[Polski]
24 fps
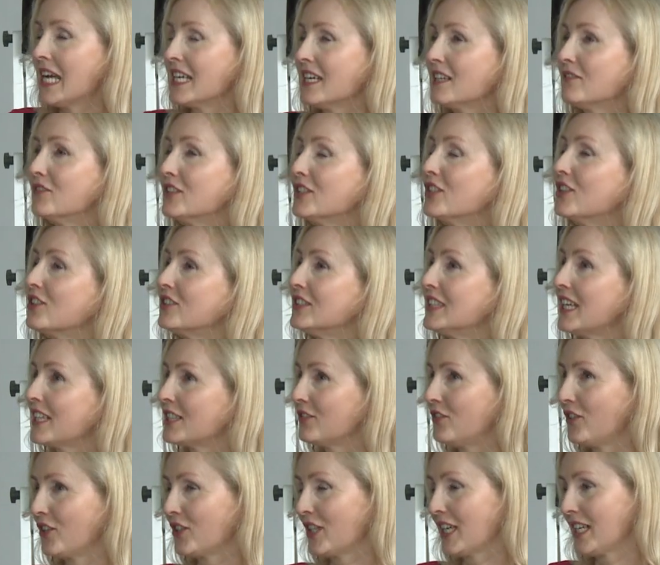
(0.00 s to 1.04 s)
A jak wygląda
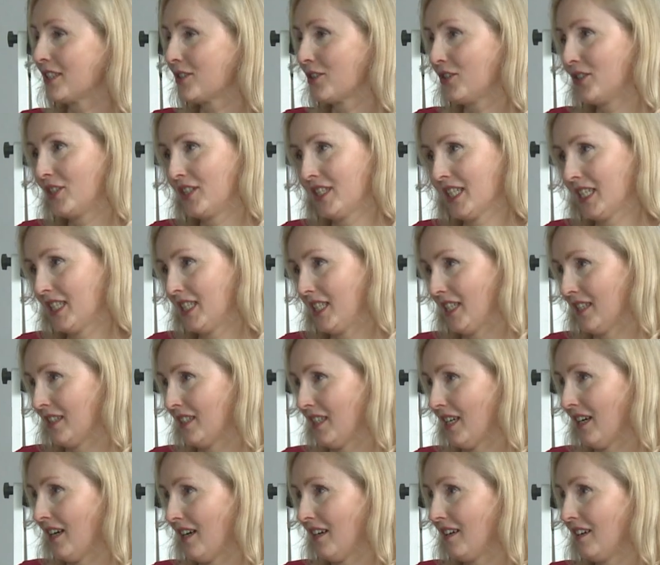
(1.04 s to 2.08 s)
Twoja codzienna
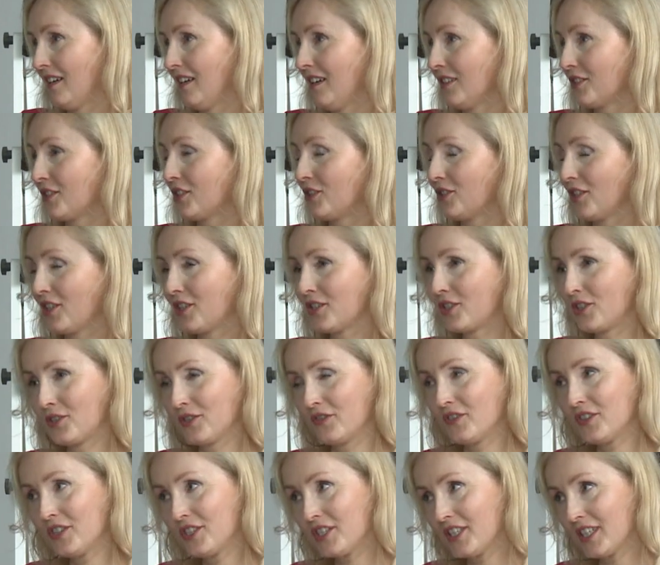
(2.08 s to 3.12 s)
dieta? Czy to jest
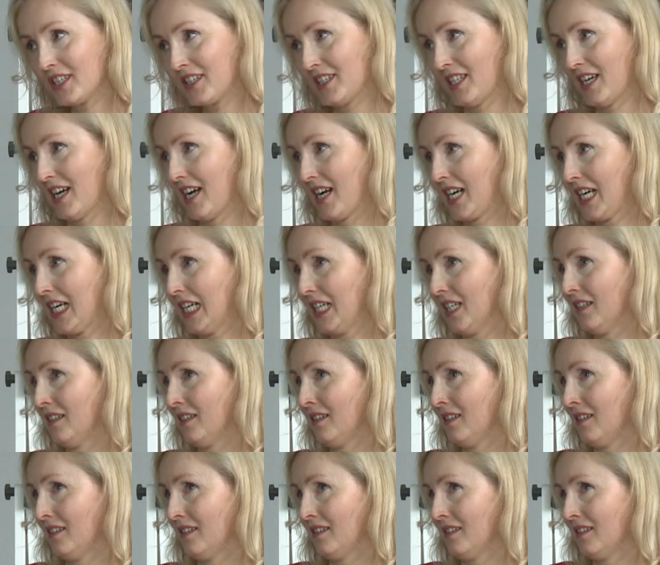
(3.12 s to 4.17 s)
rzeczywiście tak,
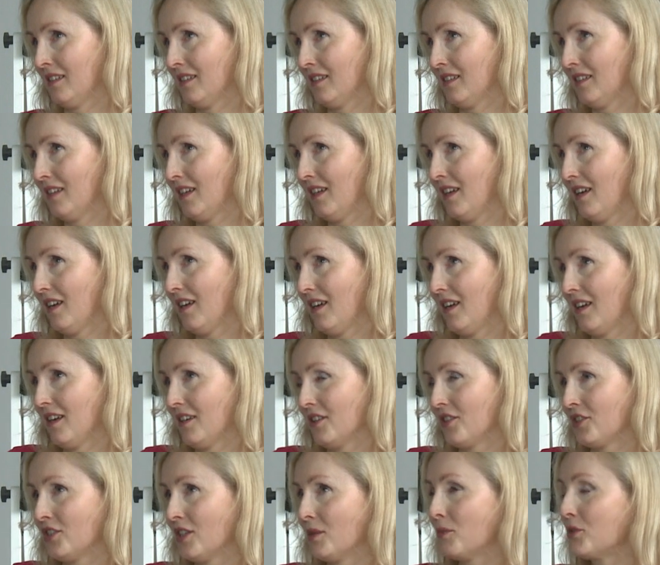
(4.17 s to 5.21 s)
e,
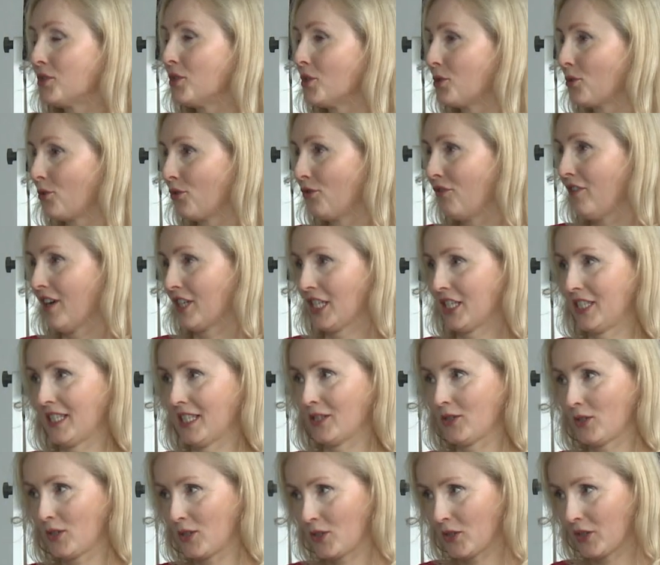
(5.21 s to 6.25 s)
że musisz uważać
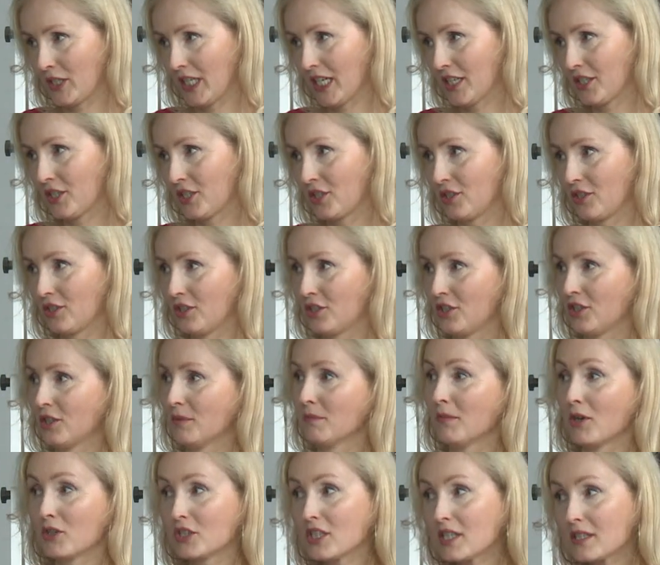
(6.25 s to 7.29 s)
na to, co jesz?
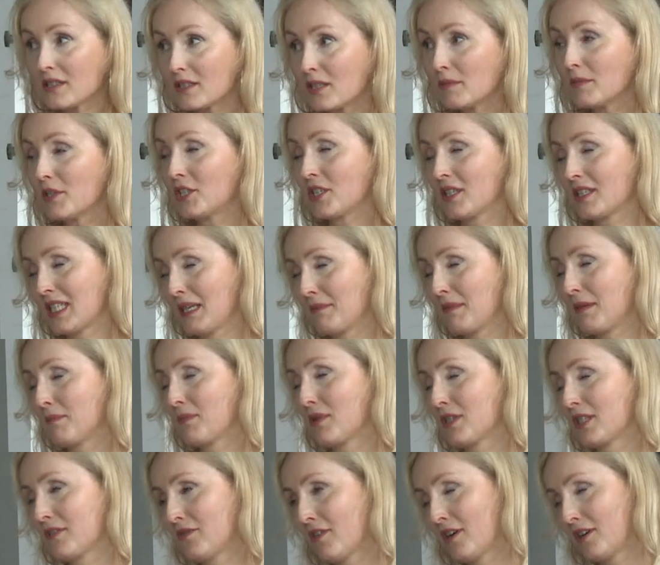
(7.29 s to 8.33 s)
Czy możesz sobie czasami
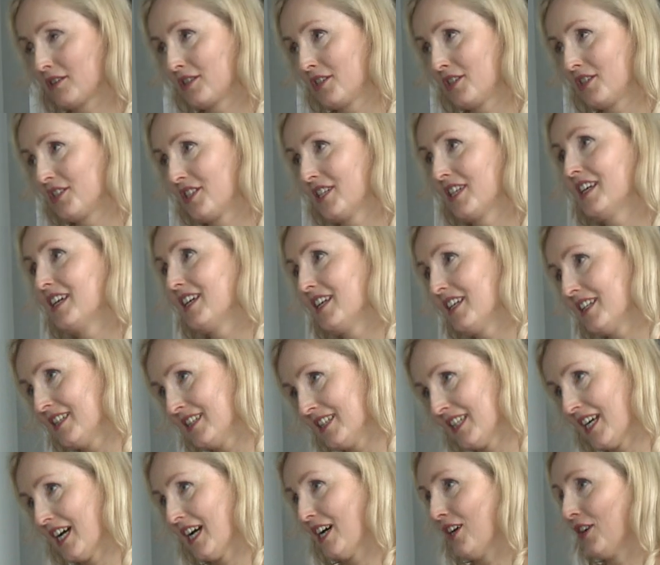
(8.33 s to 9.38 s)
pozwolić
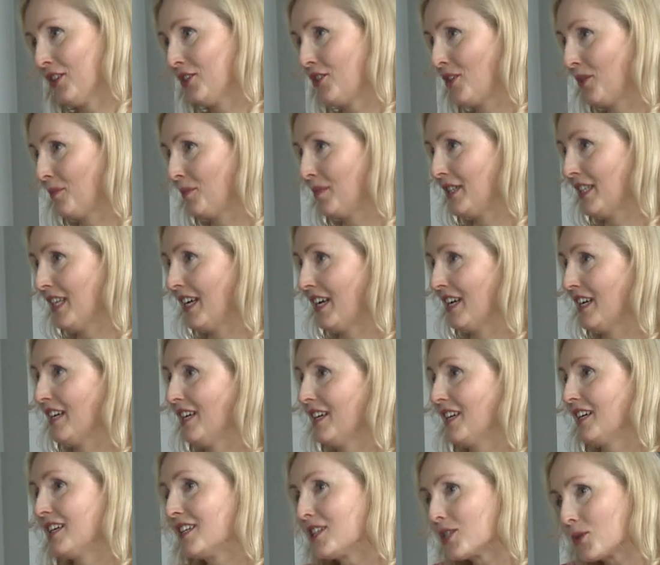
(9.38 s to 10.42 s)
na odrobinę
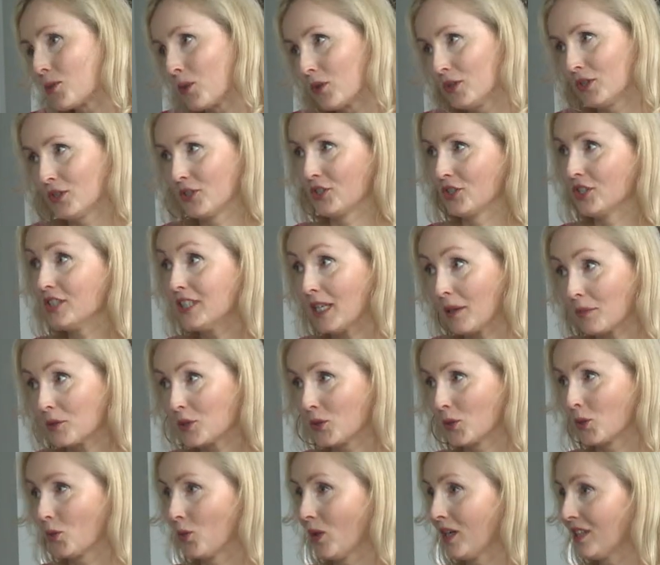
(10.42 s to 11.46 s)
słodyczy na
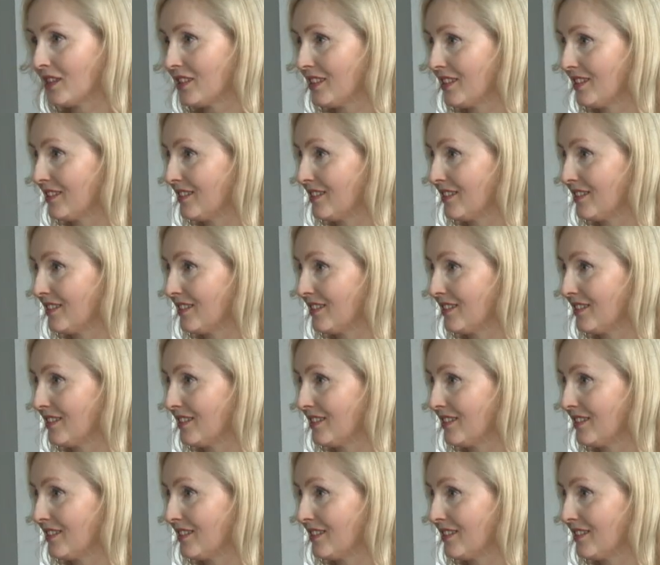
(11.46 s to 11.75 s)
przykład?